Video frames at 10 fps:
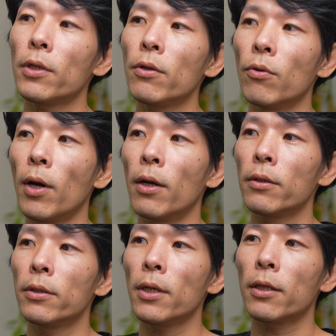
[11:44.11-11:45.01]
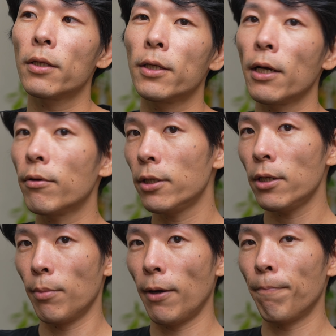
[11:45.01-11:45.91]
ちゃうのは、じゃあ逆に
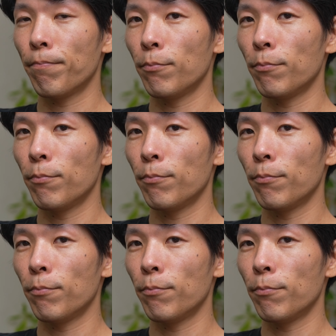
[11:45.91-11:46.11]
言えば、